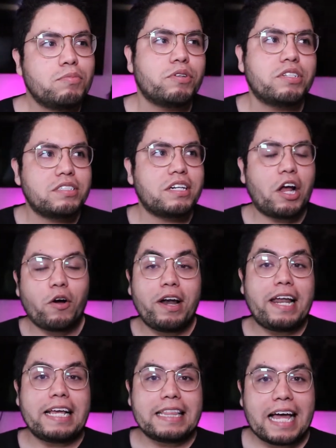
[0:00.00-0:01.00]
pues
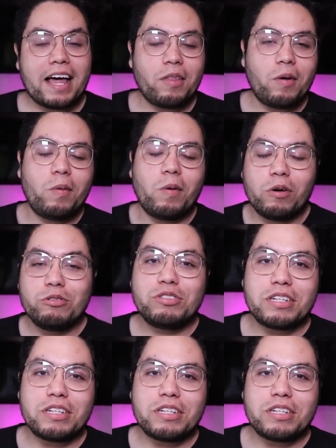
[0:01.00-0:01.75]
recolectado o he